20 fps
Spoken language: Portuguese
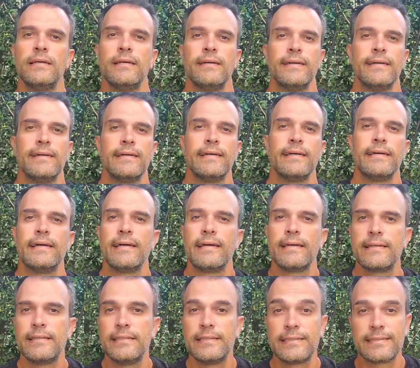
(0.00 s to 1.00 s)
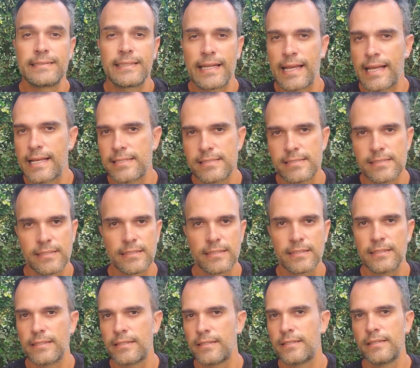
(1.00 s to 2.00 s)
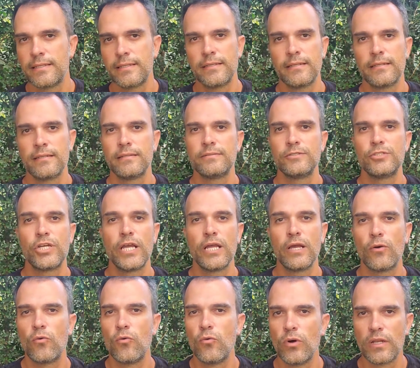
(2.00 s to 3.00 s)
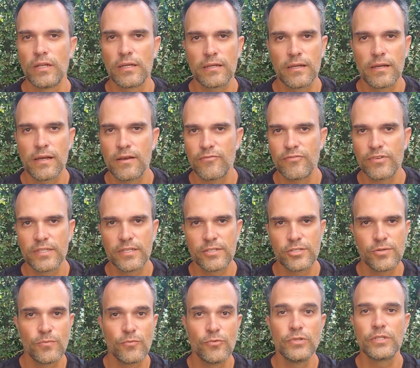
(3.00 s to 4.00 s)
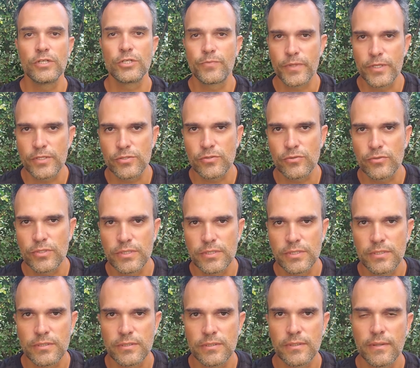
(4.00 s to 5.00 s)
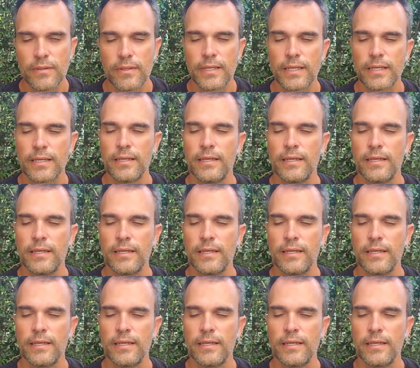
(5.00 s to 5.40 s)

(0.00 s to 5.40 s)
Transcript: é, que estressa e que desregula a vida de muitas pessoas. Né?